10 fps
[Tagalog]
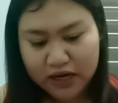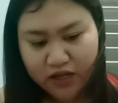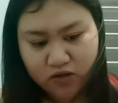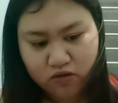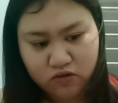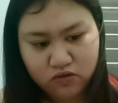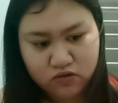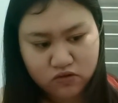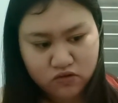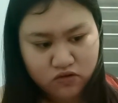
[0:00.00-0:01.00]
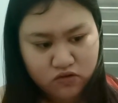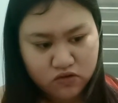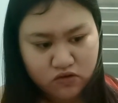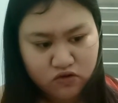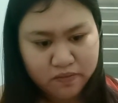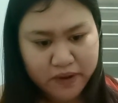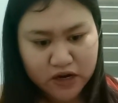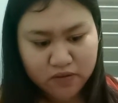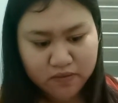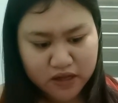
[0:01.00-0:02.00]
nito. So,
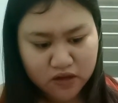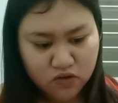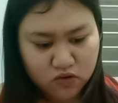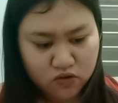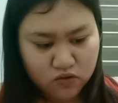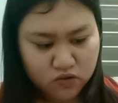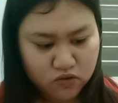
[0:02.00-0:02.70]
paano ba to?